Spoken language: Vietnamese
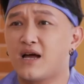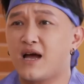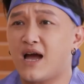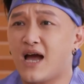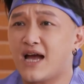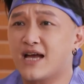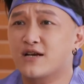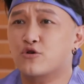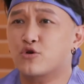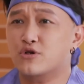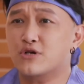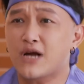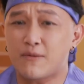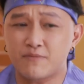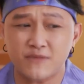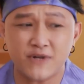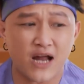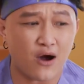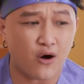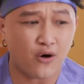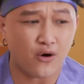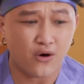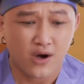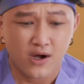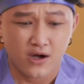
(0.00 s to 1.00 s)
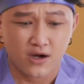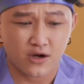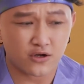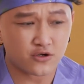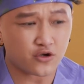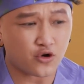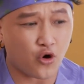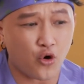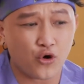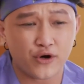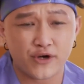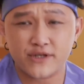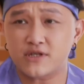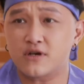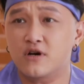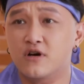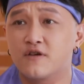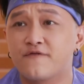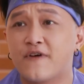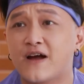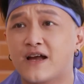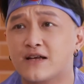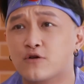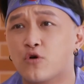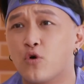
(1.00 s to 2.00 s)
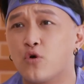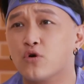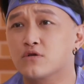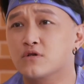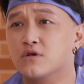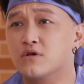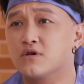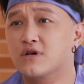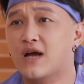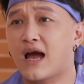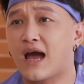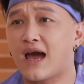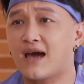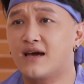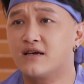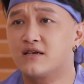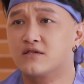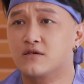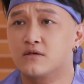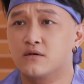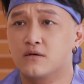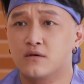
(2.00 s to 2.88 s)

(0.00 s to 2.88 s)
à, Anh có đâm đâu Cô ấy tự phanh cô ấy tự ngã